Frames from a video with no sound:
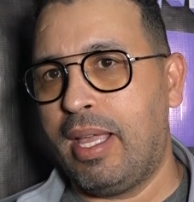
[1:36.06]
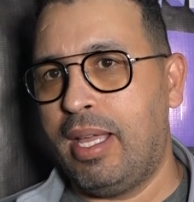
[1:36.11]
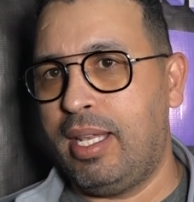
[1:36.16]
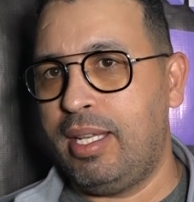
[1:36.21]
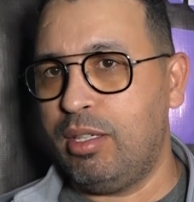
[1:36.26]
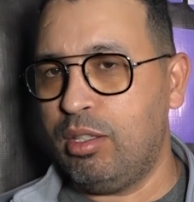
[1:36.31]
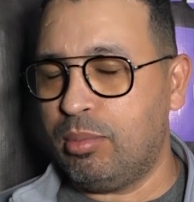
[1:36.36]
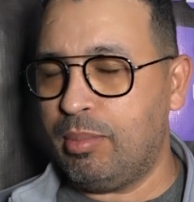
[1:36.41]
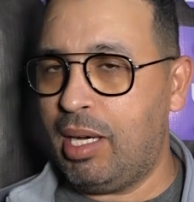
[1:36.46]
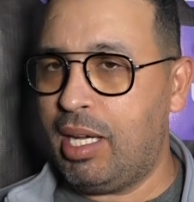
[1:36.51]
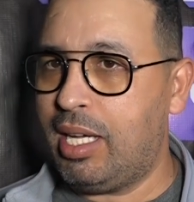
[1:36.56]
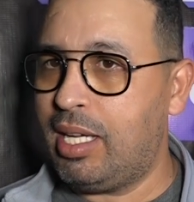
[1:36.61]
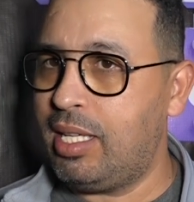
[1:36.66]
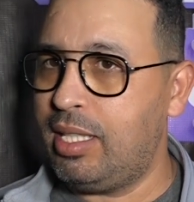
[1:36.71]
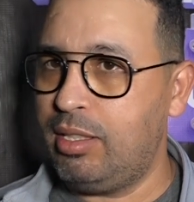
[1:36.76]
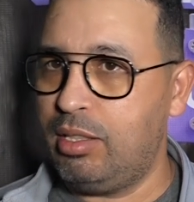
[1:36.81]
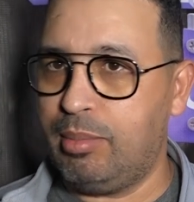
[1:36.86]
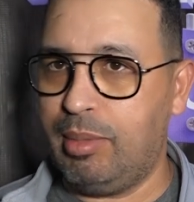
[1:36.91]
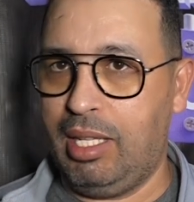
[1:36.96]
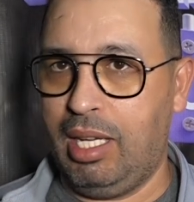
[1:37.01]
اليوم
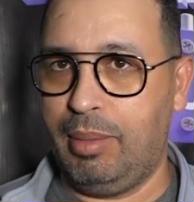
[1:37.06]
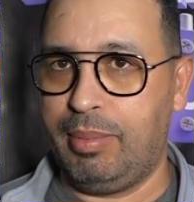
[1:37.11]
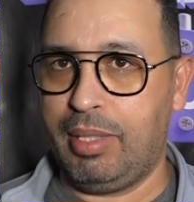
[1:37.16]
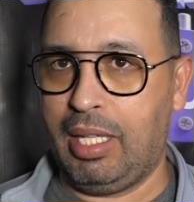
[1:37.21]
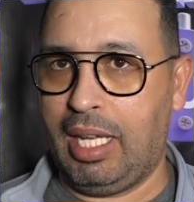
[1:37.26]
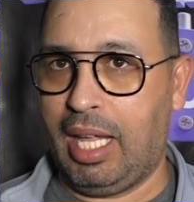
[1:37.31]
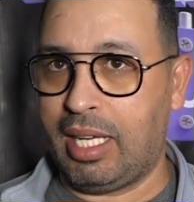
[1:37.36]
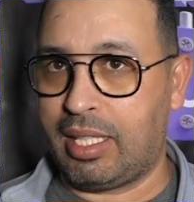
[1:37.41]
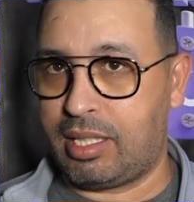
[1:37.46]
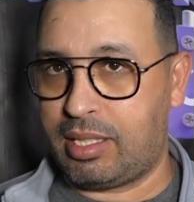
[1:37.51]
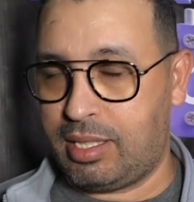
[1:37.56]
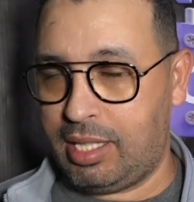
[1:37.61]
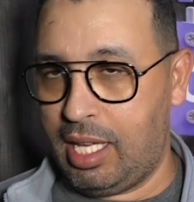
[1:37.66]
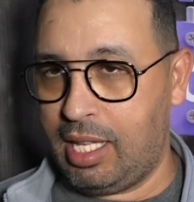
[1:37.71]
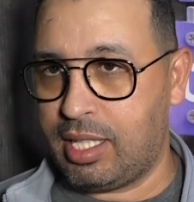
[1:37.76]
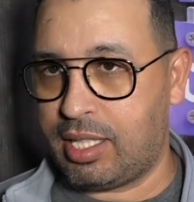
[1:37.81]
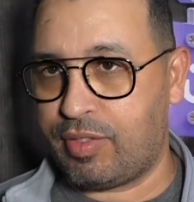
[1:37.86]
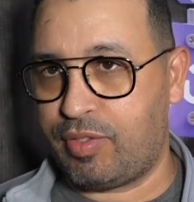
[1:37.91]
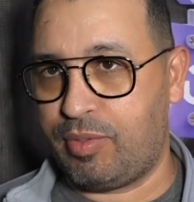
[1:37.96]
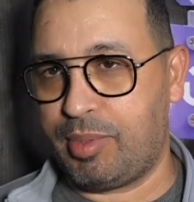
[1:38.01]
اليوم لعبنا العرض
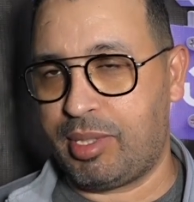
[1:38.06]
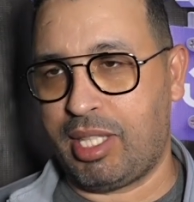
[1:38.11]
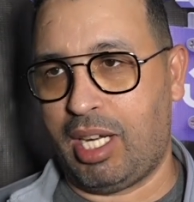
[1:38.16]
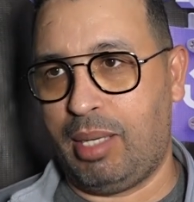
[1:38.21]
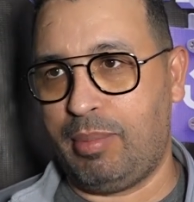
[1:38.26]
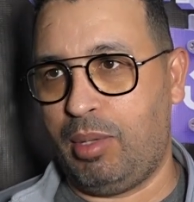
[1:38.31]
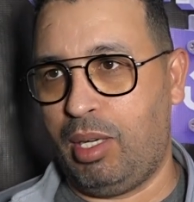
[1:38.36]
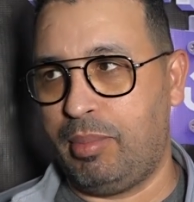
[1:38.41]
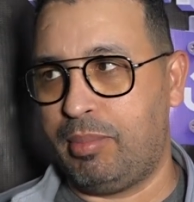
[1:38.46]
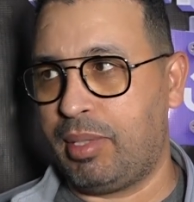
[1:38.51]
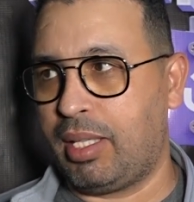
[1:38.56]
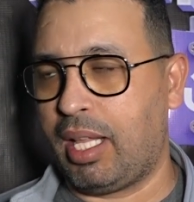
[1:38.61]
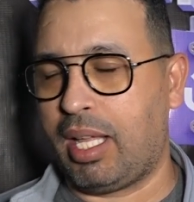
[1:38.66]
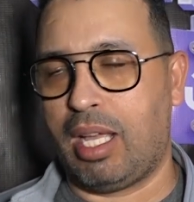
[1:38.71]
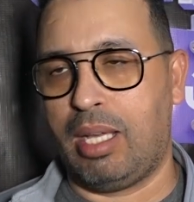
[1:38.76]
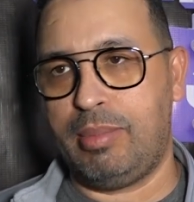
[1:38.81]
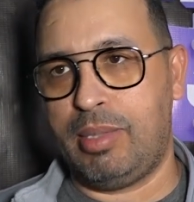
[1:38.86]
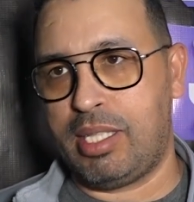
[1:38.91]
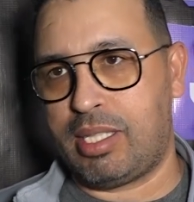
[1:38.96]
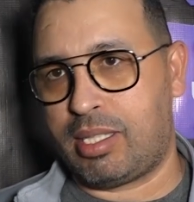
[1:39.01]
الثالث في مصطلح محمد
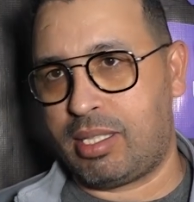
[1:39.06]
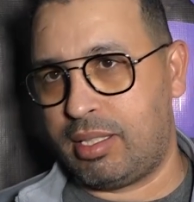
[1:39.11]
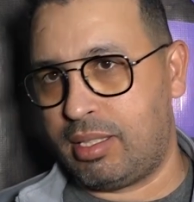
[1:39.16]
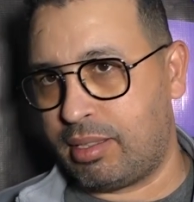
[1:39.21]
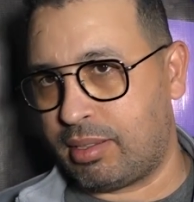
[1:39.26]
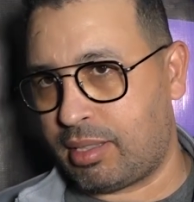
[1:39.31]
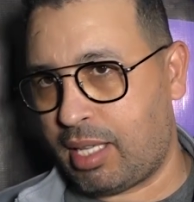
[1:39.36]
الخامس